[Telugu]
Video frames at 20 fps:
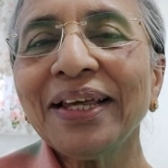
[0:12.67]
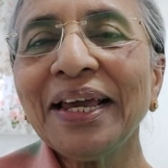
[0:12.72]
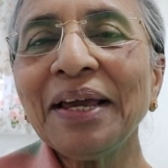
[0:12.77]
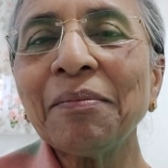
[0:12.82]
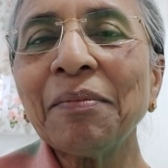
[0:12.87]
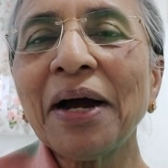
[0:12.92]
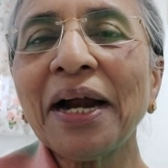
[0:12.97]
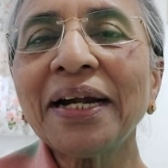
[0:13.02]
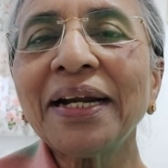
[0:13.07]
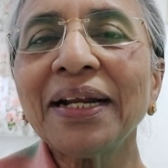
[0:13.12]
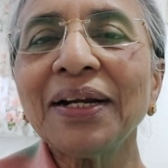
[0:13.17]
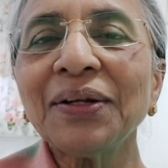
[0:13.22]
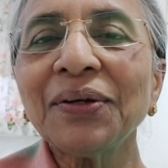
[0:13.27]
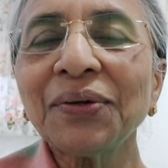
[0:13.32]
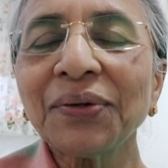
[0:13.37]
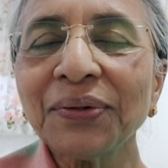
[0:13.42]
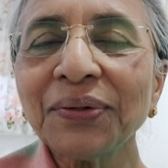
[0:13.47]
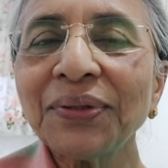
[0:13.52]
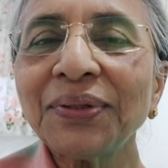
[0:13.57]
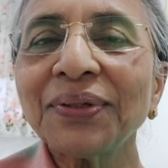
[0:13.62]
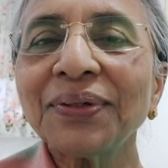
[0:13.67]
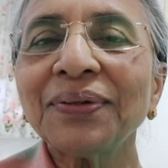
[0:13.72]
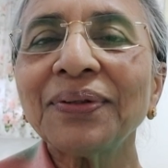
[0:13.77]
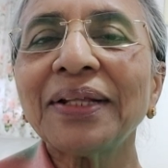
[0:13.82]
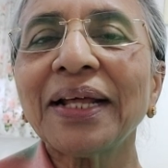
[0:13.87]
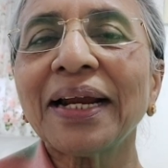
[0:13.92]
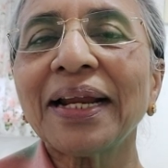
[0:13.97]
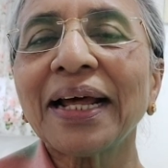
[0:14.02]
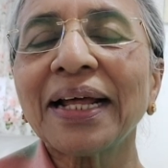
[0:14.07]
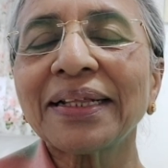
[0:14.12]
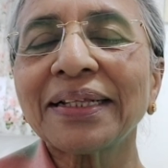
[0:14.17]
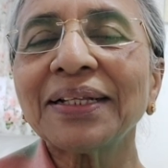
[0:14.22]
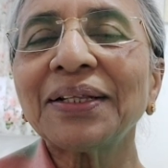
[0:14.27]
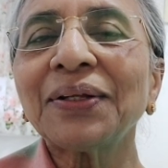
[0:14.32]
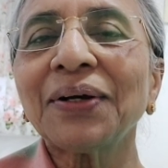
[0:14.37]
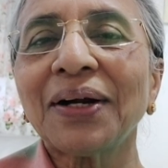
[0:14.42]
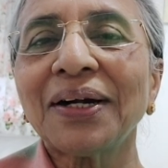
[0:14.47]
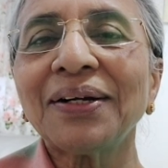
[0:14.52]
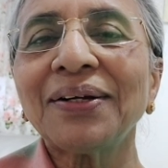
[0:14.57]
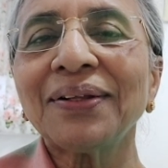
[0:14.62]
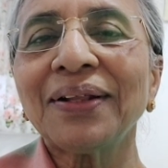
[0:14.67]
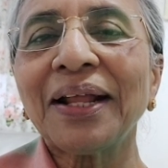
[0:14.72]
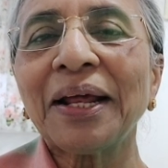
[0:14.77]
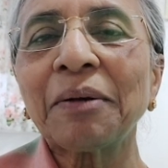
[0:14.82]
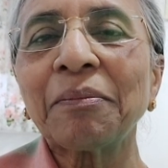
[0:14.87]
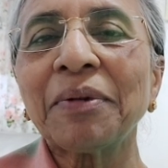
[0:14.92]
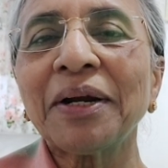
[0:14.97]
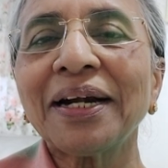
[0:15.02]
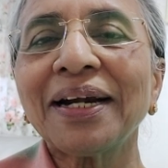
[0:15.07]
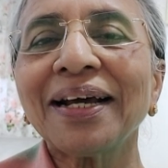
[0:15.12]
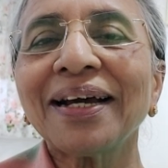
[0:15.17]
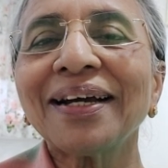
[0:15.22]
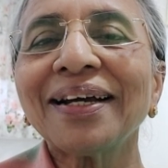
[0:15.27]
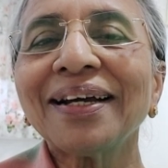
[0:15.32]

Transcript: ఈ మాటలు రూతు తన అత్తతో అంటుందన్నమాట